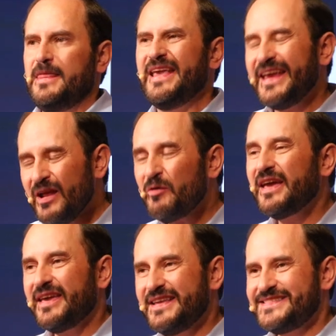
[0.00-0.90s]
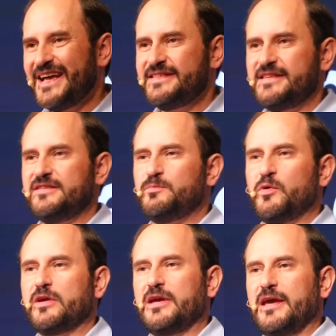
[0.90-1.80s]
Creo que quizás es
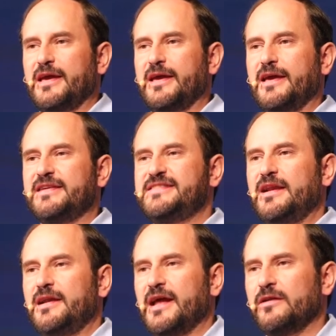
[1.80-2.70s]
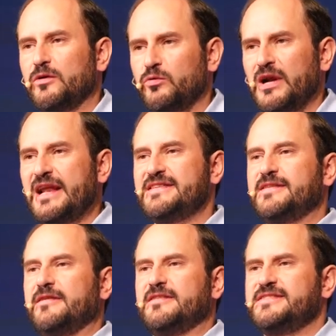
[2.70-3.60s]
porque es la
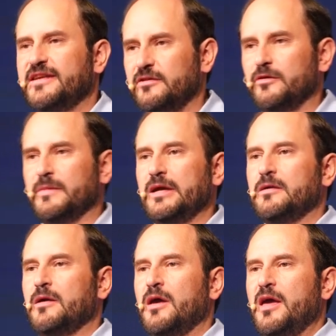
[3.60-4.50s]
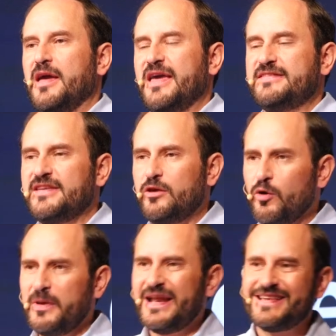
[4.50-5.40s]
naturaleza diciéndome que si yo
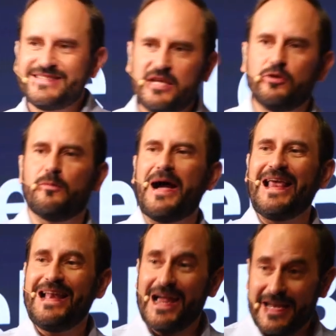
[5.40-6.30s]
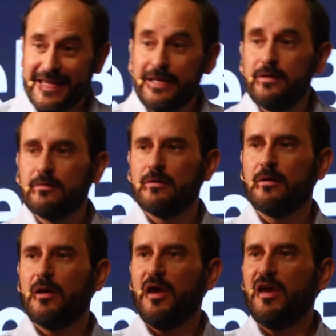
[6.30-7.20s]
hubiera sido bailarín,
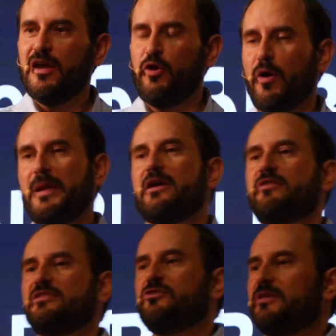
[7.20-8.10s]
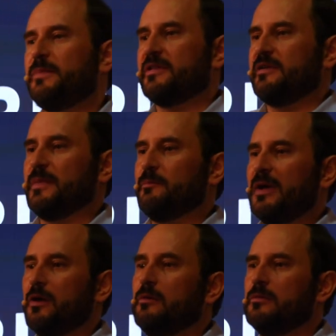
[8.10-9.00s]
no habría riesgo de perder mi empleo.